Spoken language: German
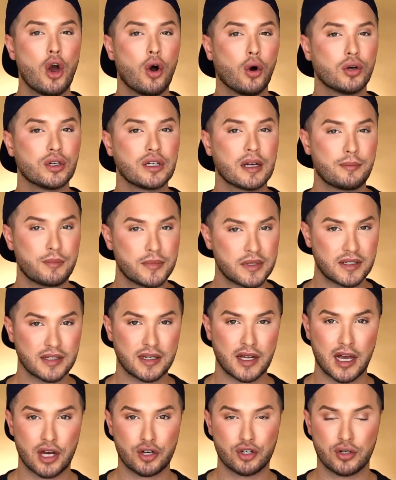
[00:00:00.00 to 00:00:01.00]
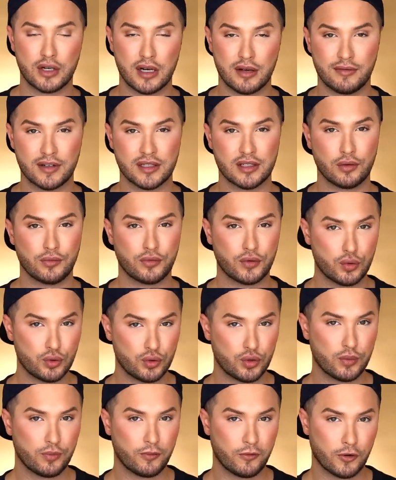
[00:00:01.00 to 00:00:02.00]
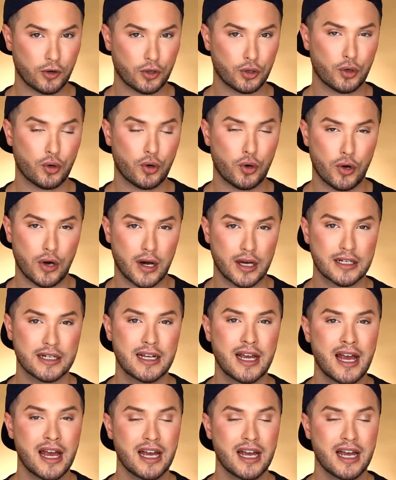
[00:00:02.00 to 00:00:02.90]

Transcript: und ihr habt mit Sicherheit schon hier was auf YouTube von gehört.